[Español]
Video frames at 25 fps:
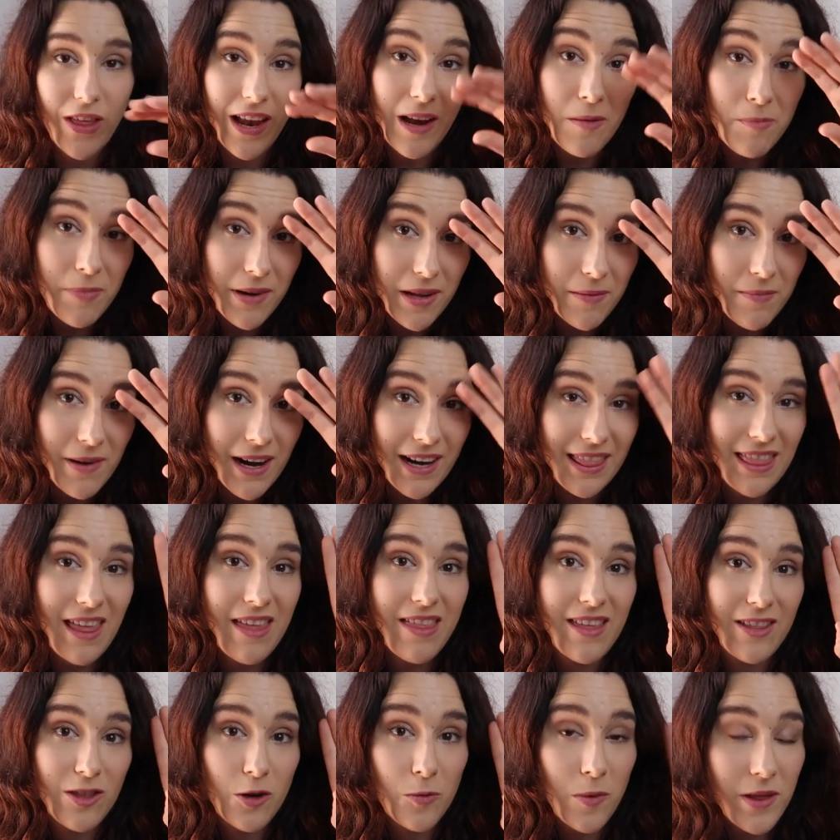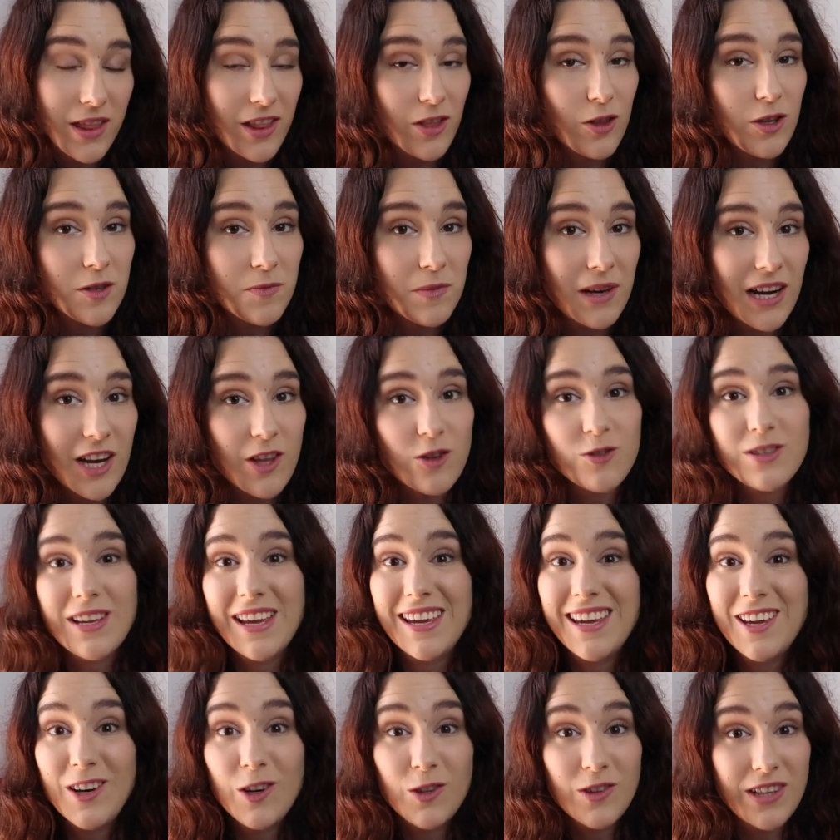del Primark de hace 300.000 años
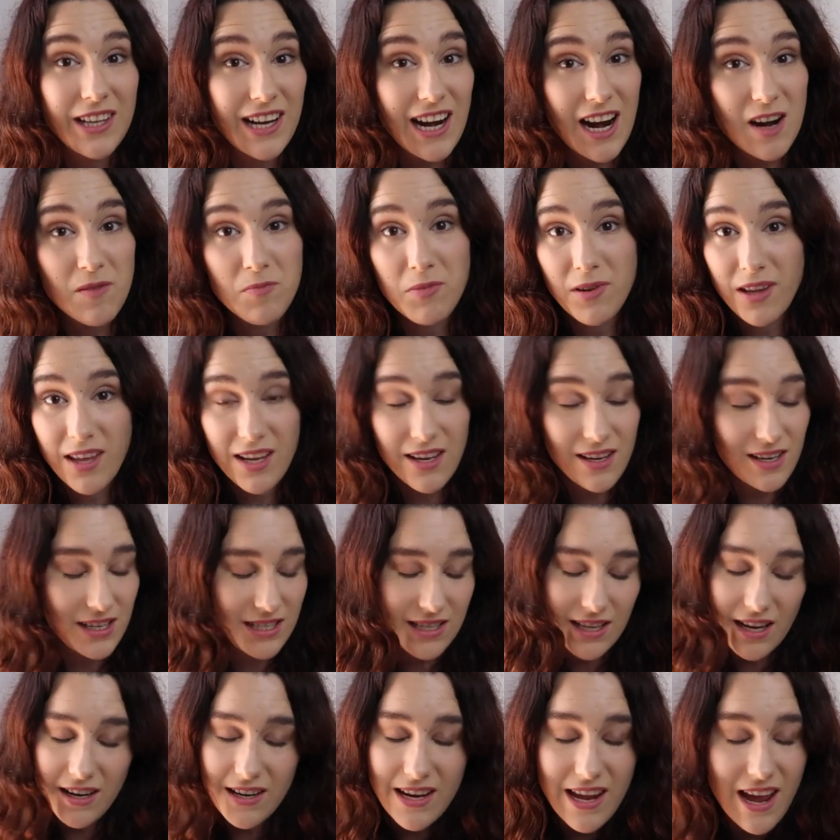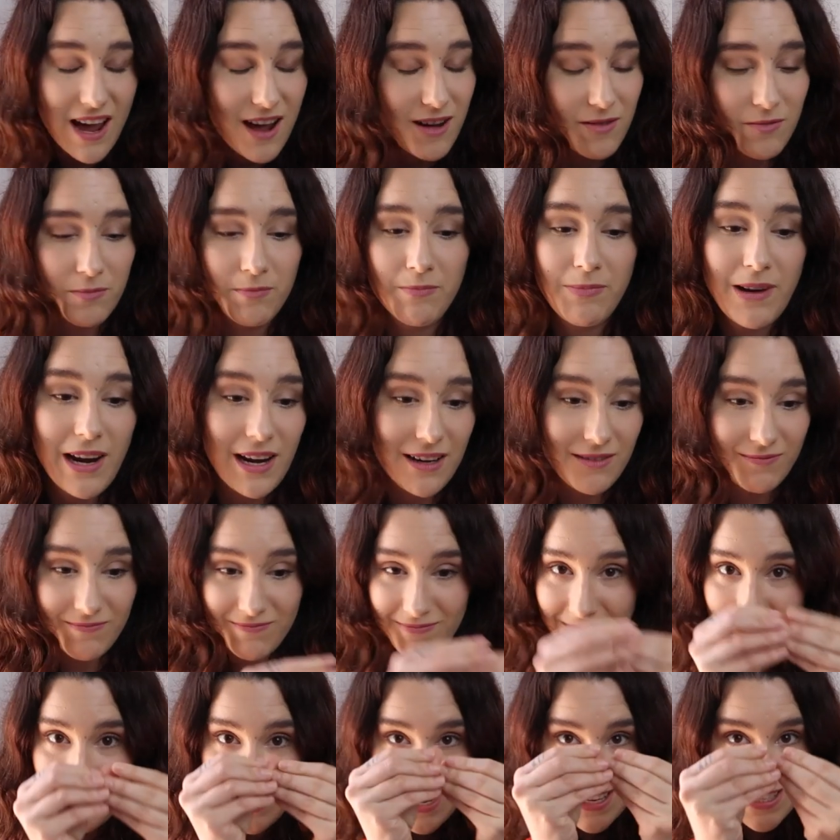que quiero tirar porque están ya en plan
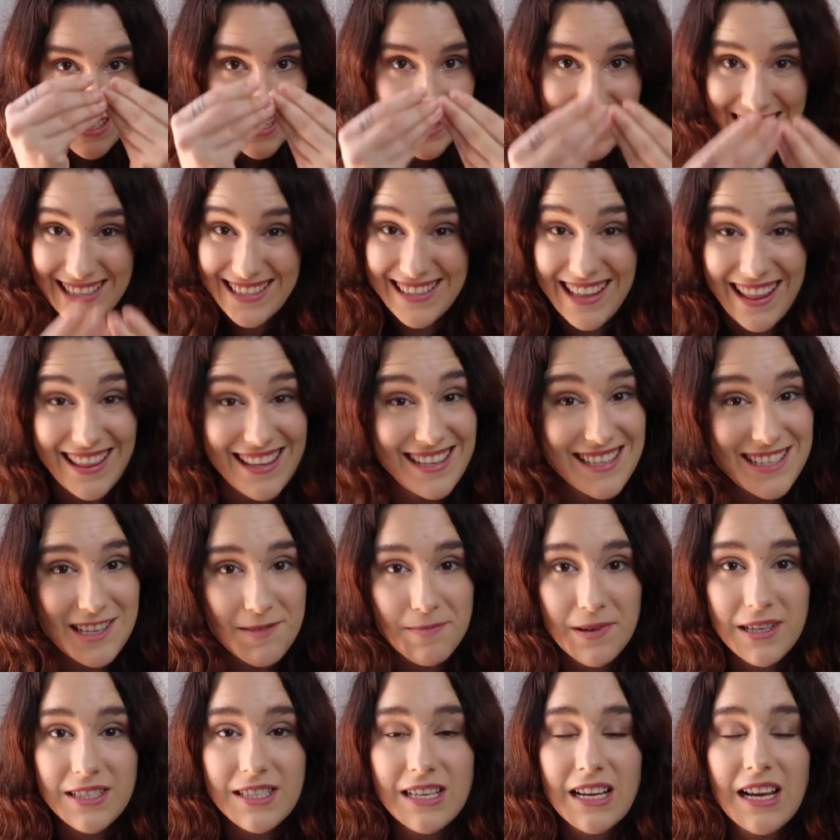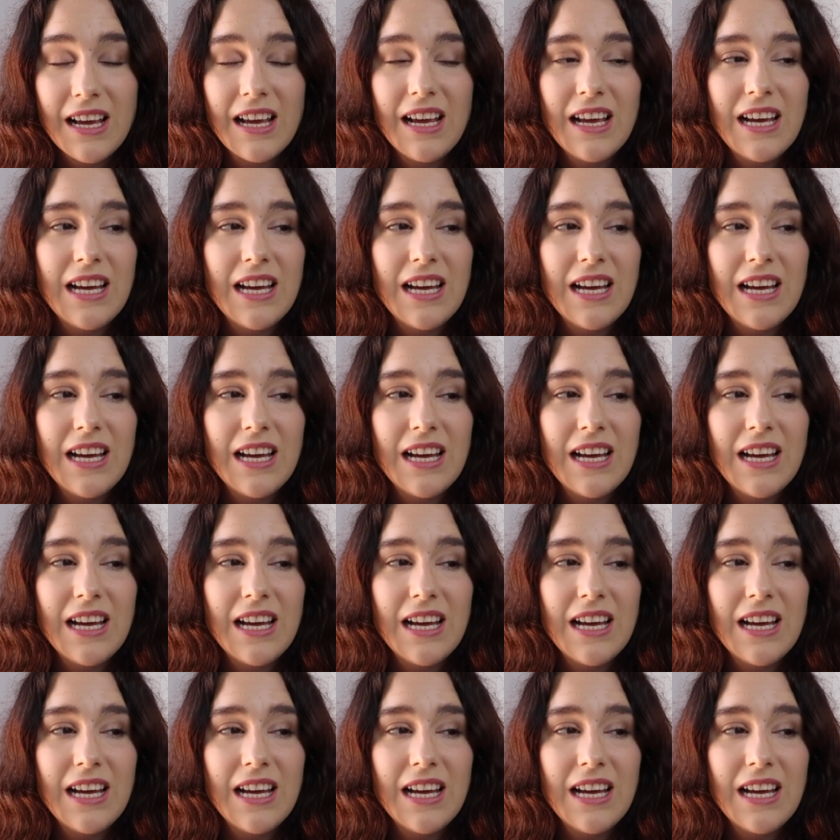casi gastadísimas.